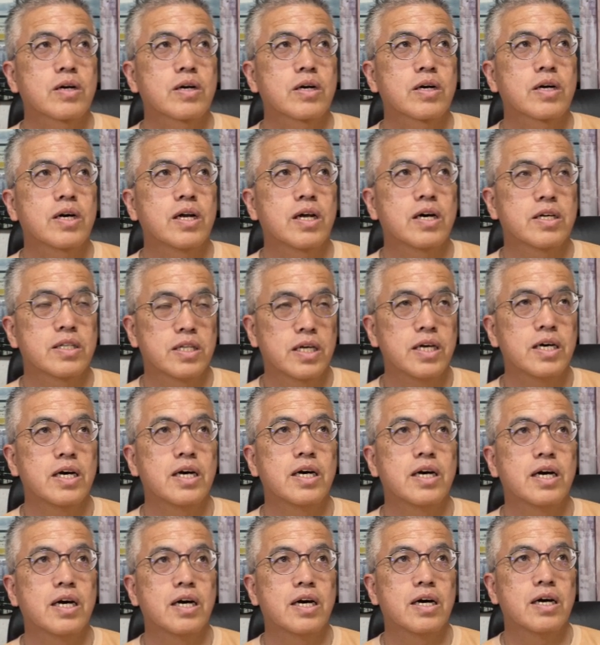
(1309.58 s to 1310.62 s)
から
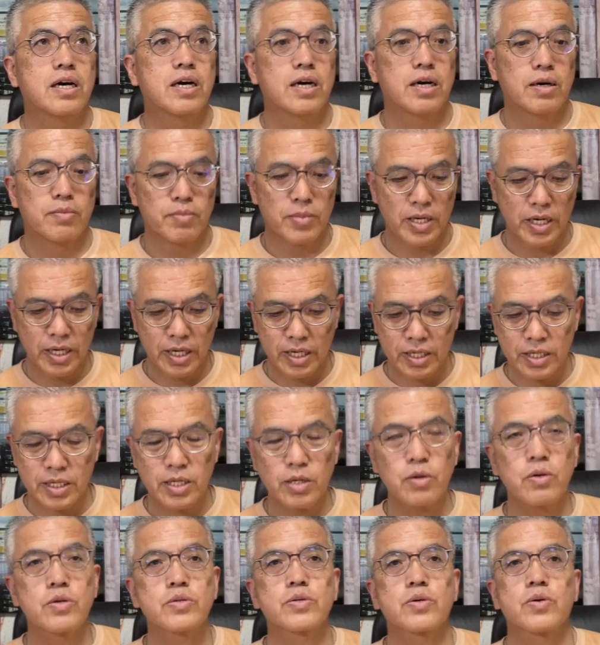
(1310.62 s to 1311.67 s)
ね、まあ返
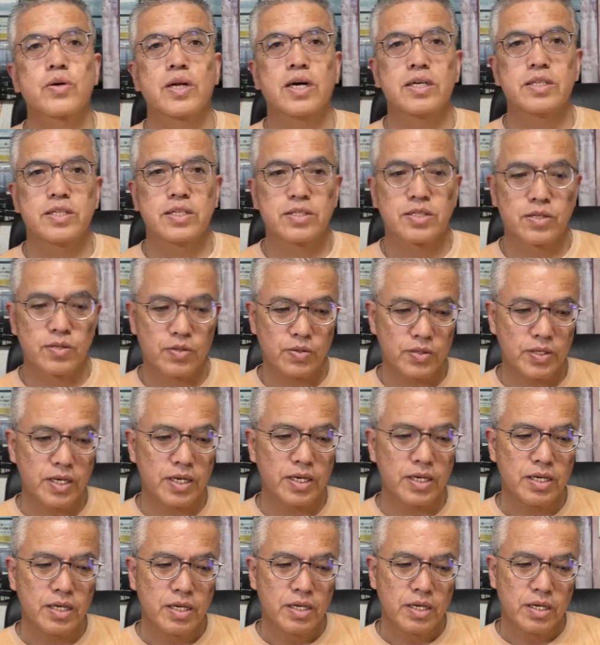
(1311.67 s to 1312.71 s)
金保証なんですけどね、
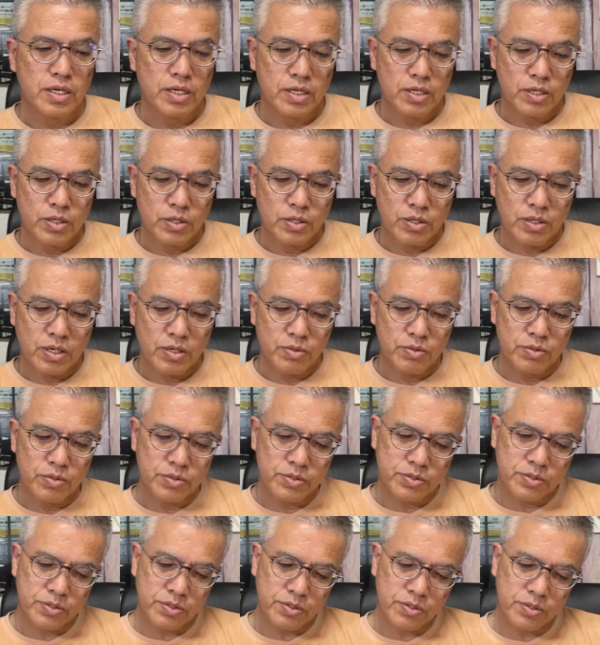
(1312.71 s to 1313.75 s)

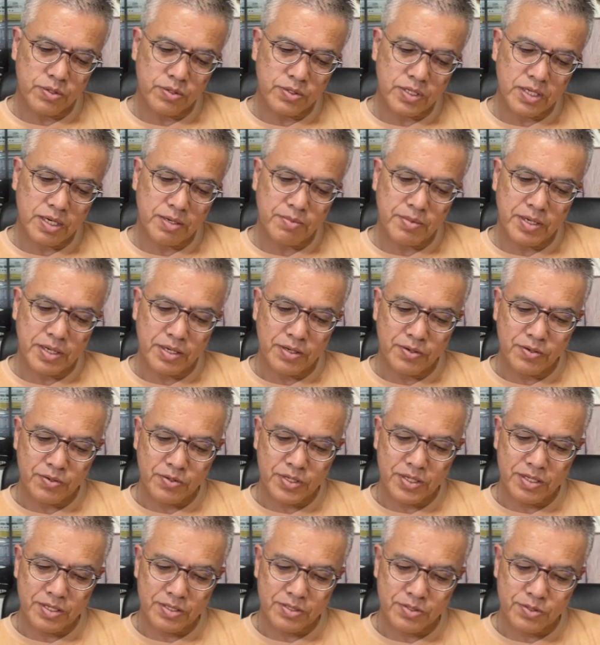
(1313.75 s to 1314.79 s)
後ろ玉の
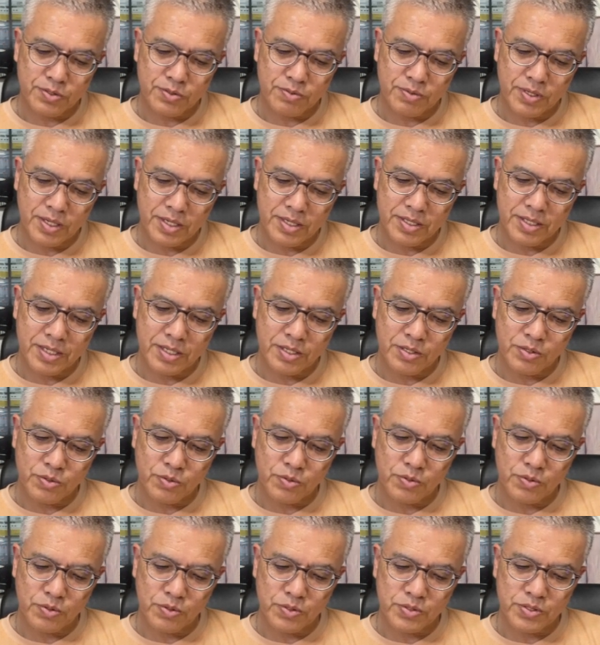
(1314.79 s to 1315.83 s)
傷はね
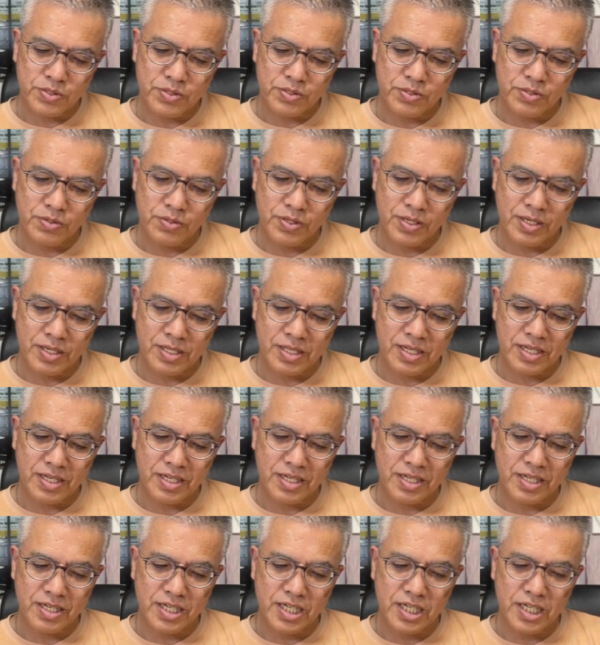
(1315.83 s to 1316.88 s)
どうしようかな、
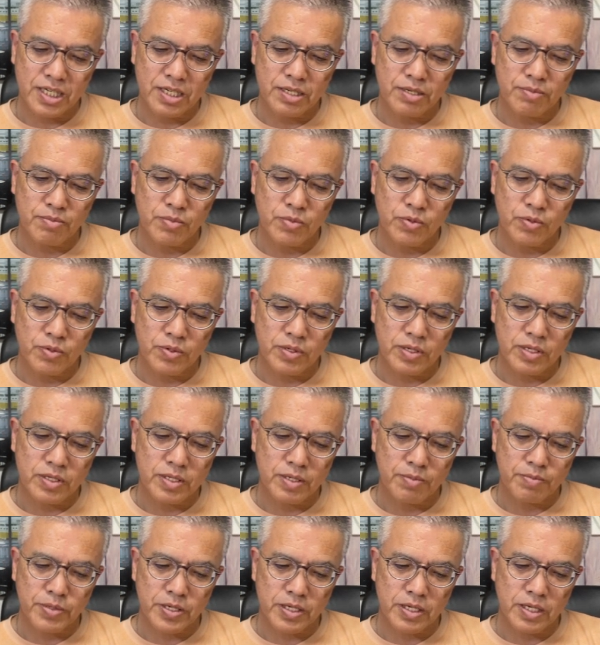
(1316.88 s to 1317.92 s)
もう
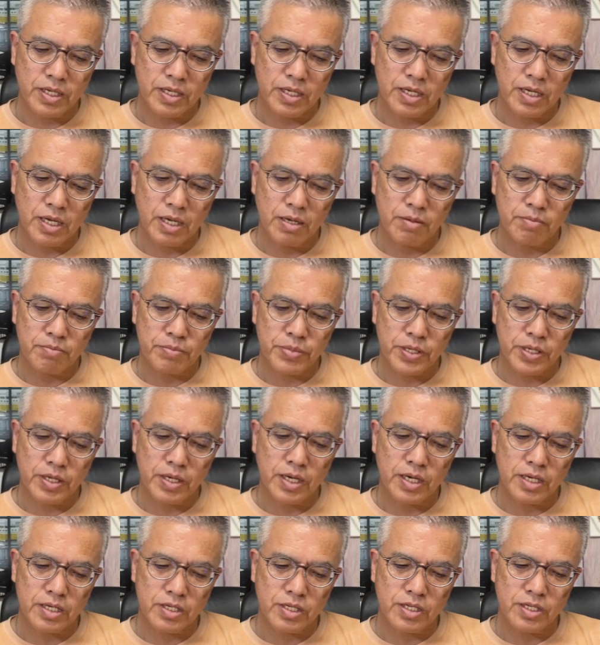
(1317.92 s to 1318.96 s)
やっぱり返
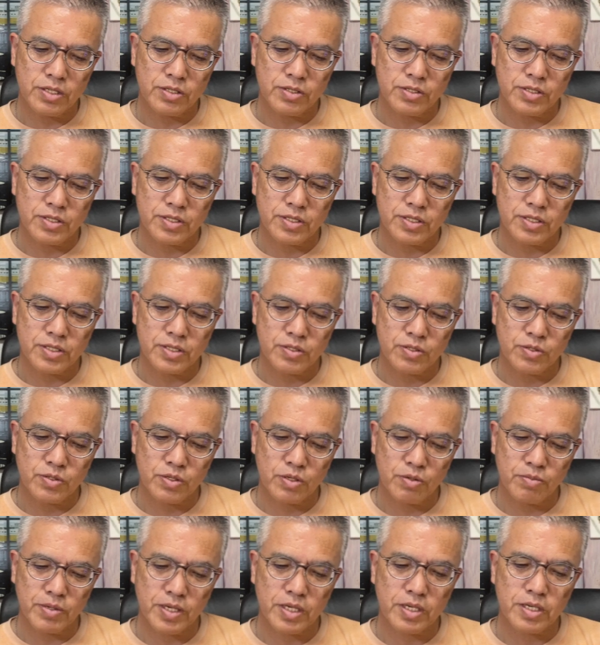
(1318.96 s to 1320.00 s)
金す
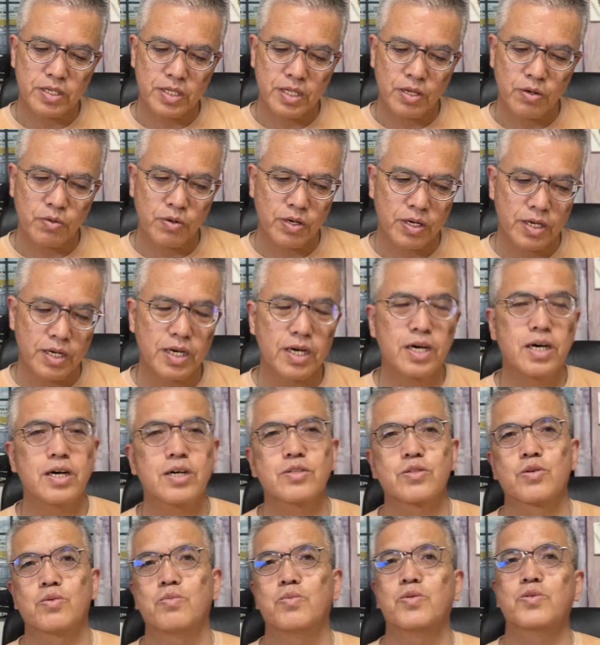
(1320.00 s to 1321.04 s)
るべきなのかな
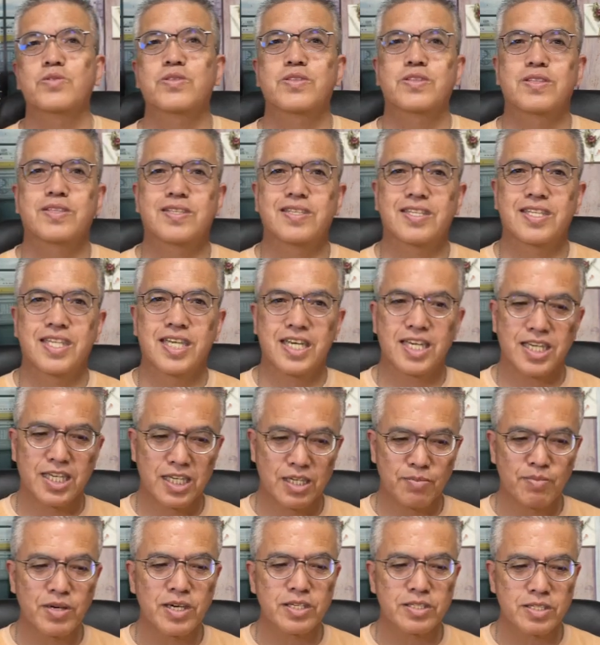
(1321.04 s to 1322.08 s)
と思って
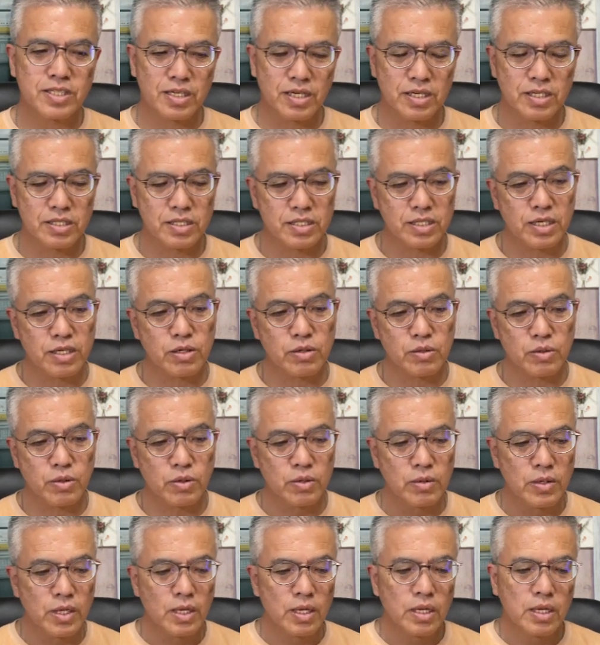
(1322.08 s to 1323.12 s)
いました。だけど
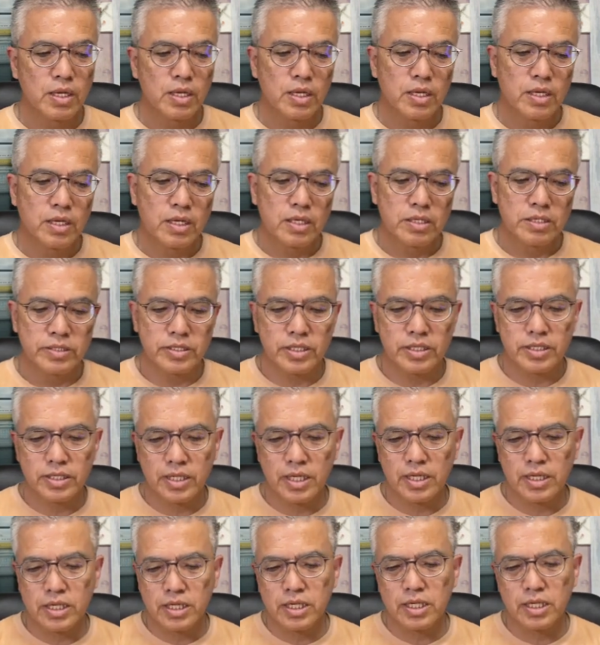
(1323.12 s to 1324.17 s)

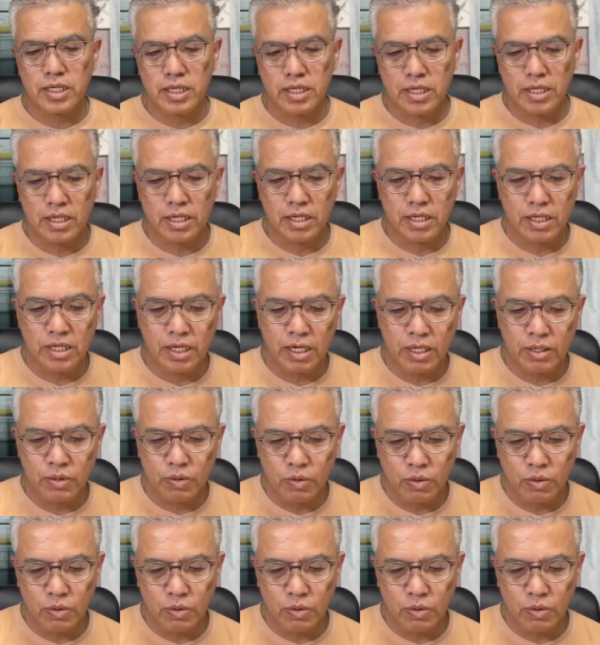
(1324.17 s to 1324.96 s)
実際にカ